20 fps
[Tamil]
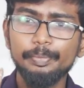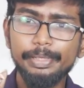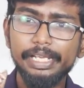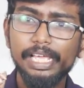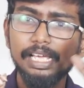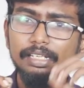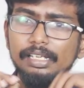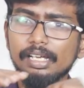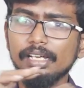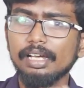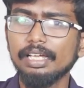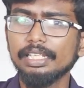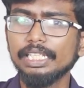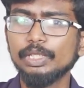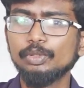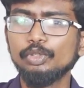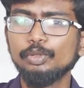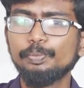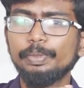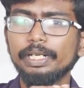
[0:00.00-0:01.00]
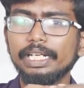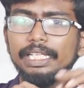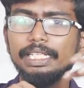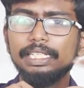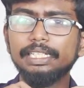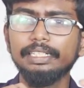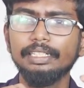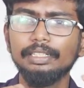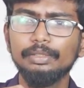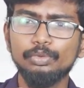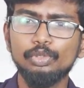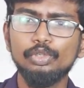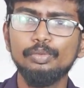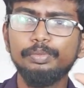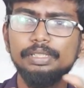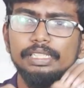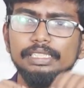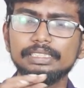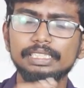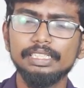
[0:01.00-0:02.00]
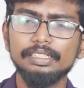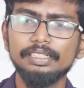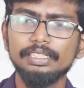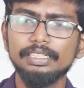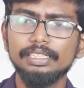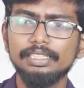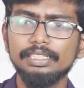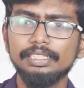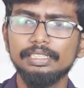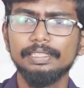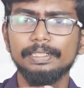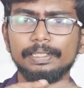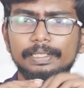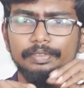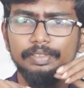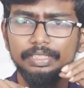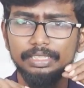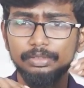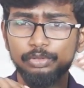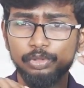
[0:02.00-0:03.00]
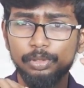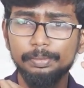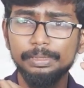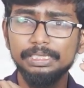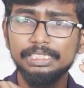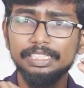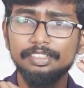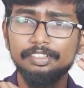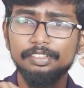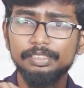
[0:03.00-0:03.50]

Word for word: பிரியங்கா காந்தி உட்பட ஹோம் மினிஸ்டர் வந்து அமித்ஷா